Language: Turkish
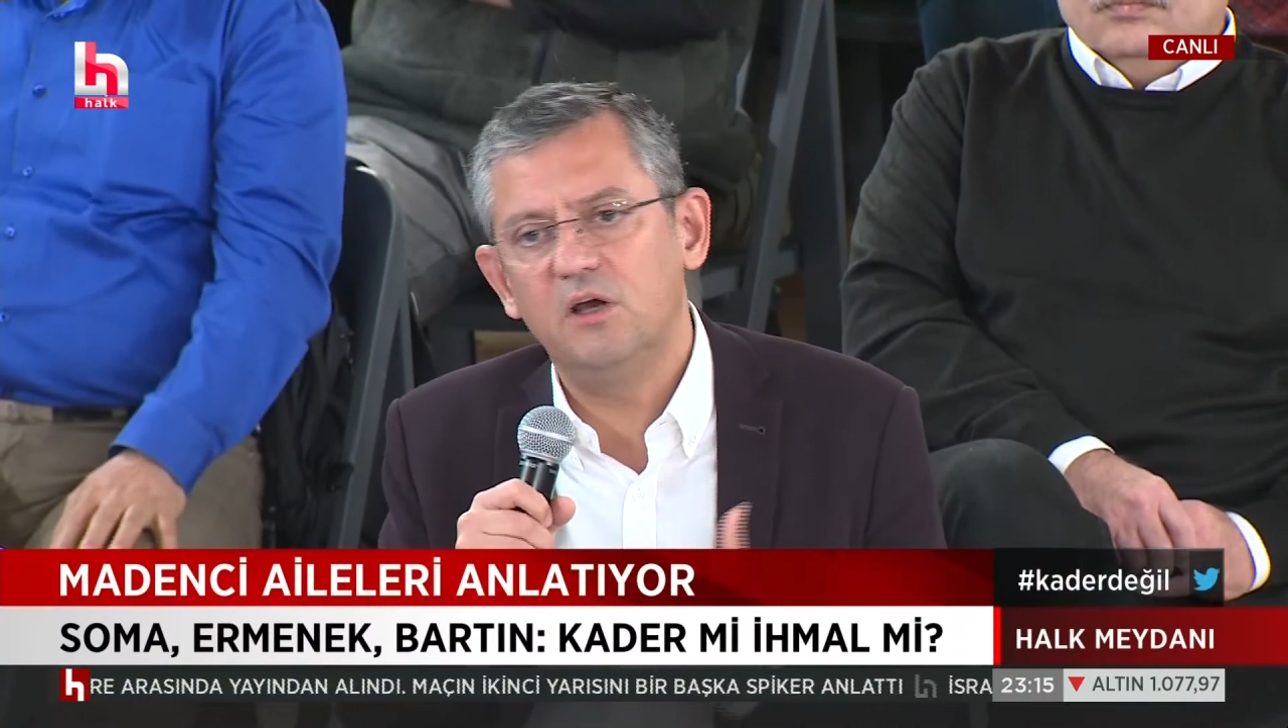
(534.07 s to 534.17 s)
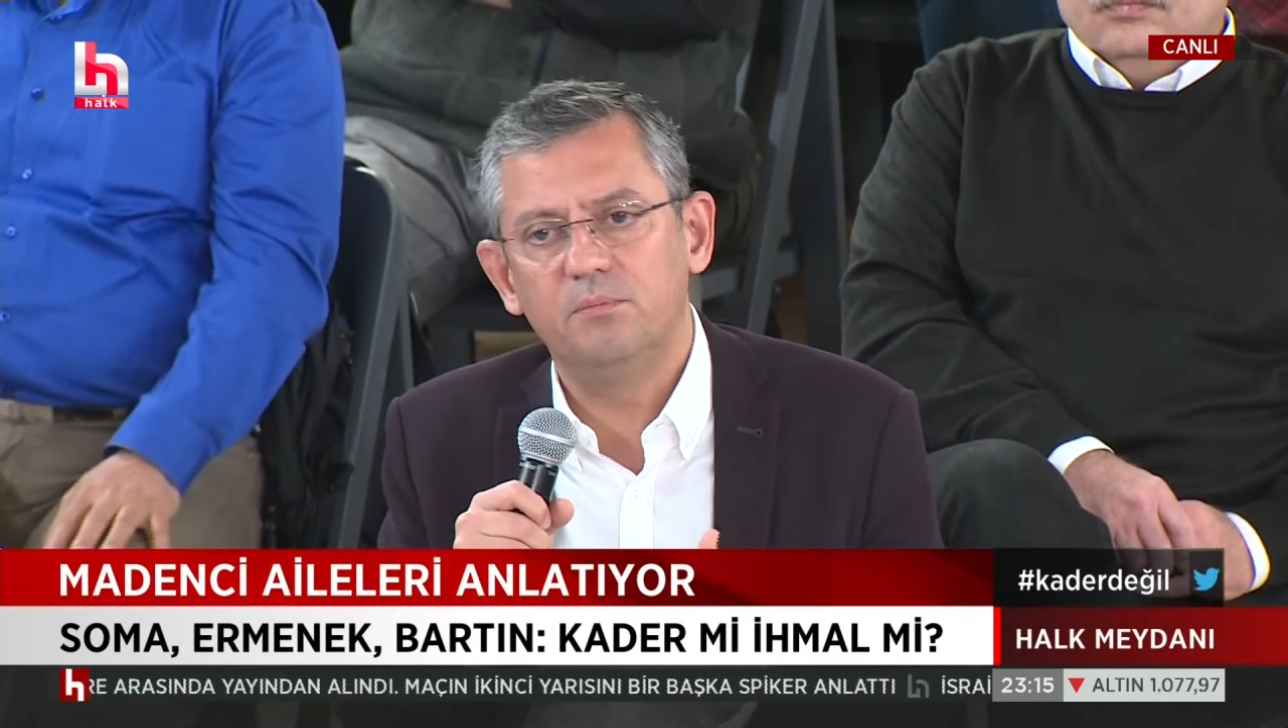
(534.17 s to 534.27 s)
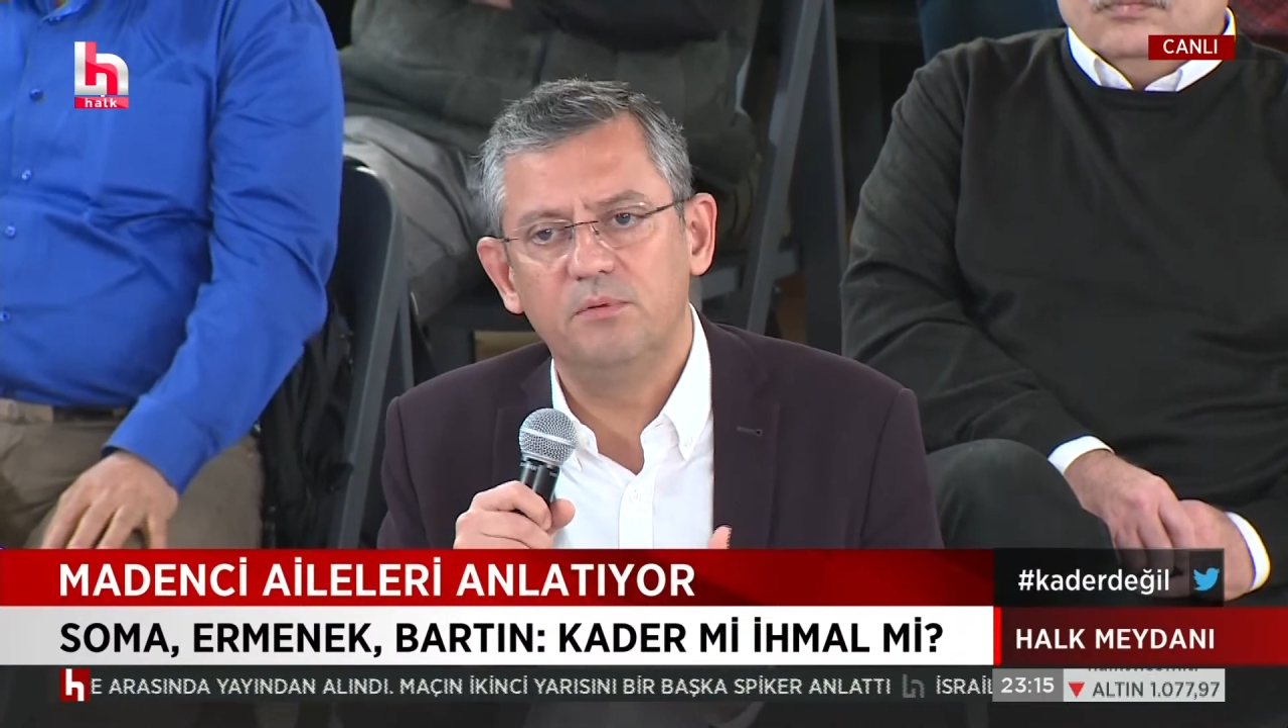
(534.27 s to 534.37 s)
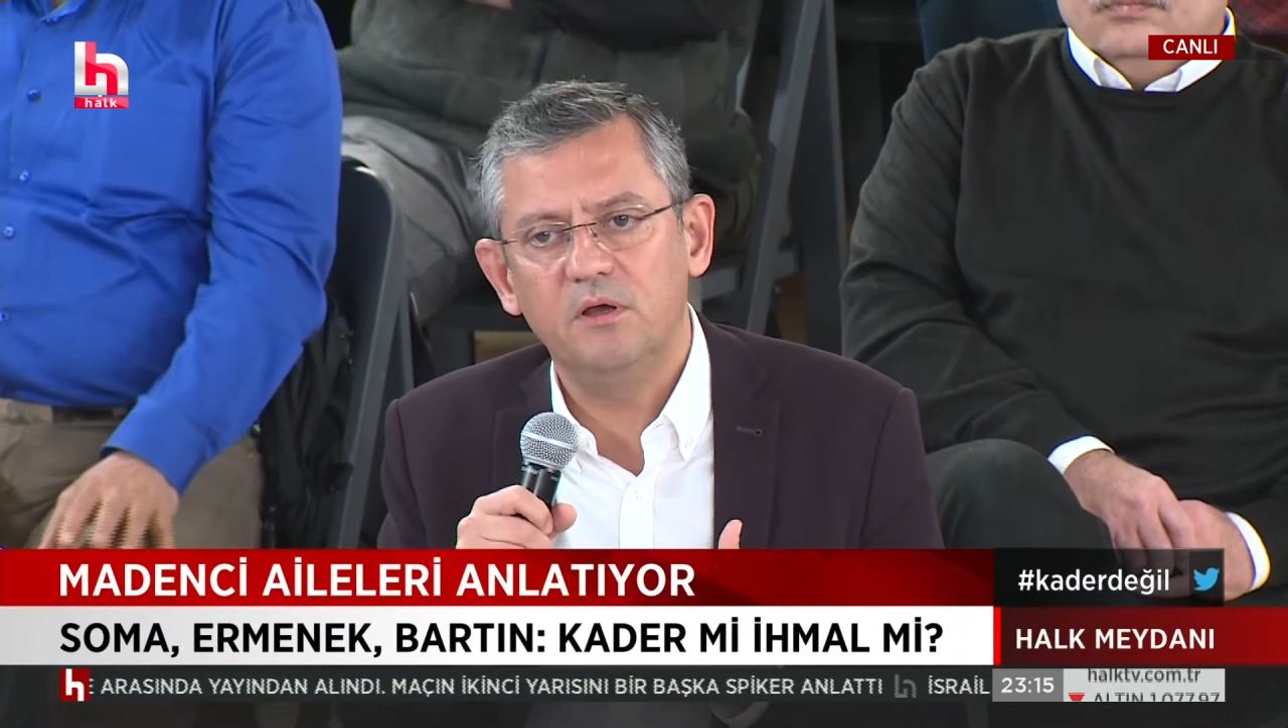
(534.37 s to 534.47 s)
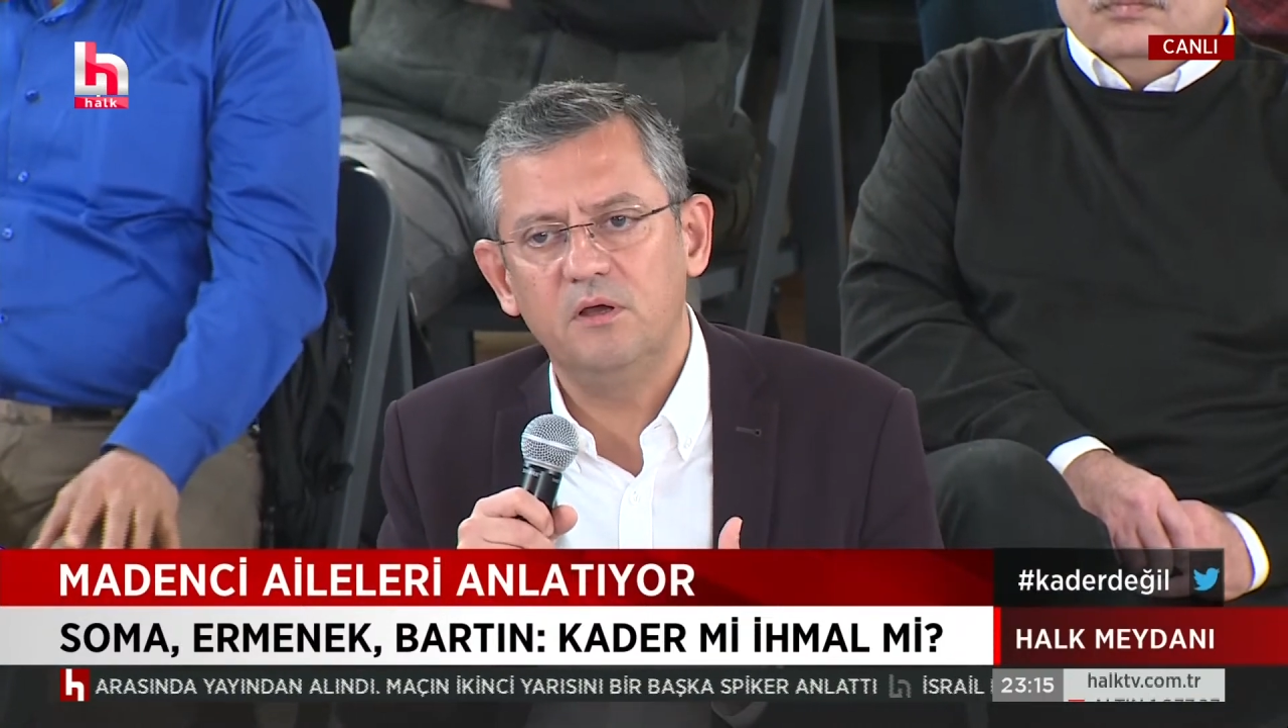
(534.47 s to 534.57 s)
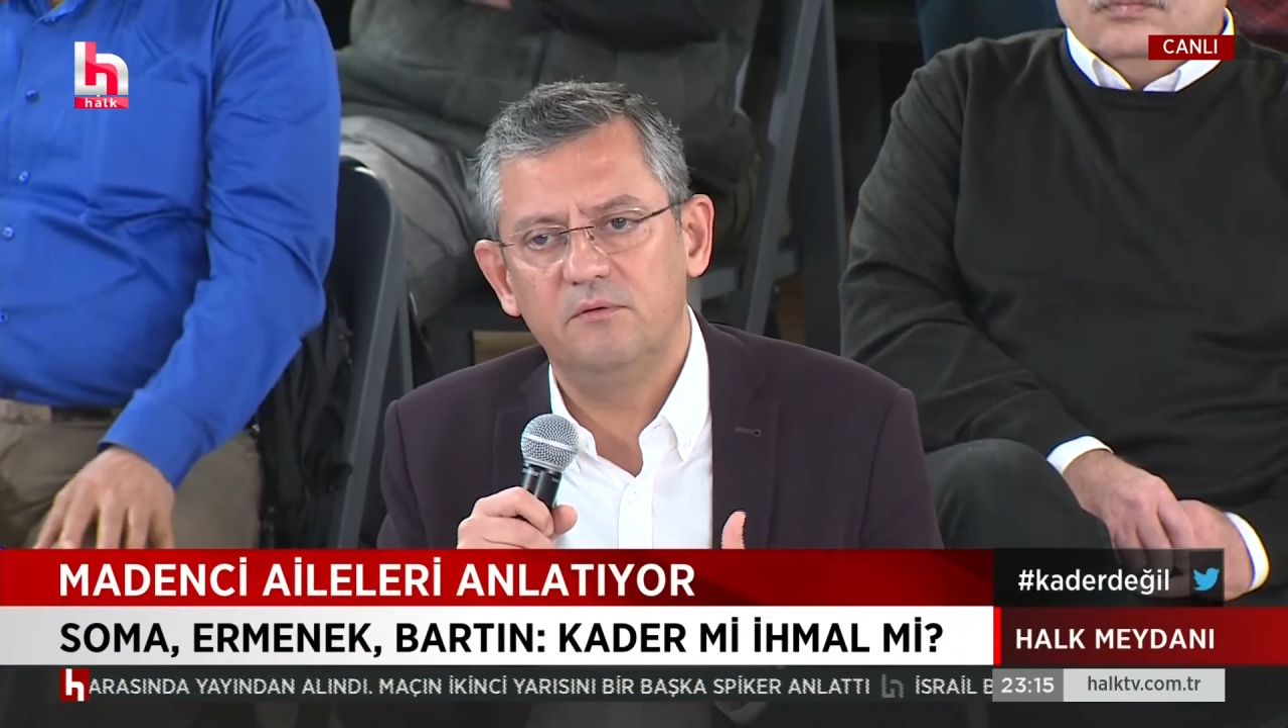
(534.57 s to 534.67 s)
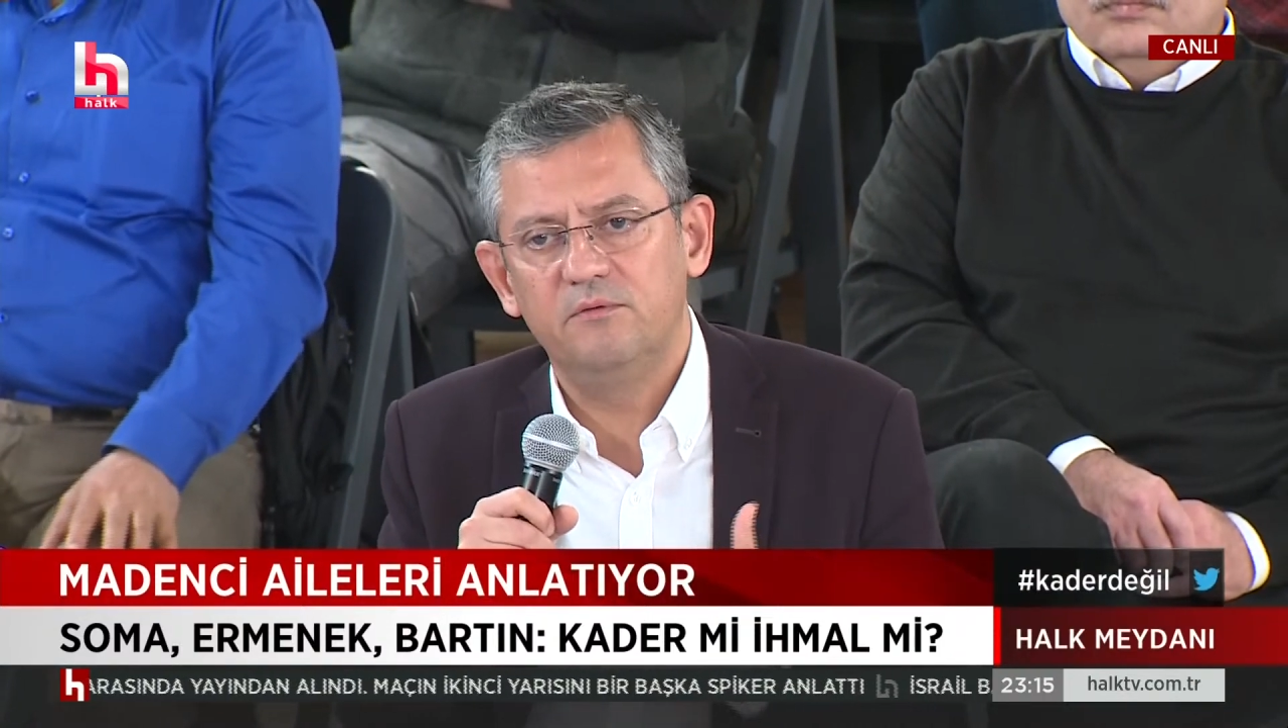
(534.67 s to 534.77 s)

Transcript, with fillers: abla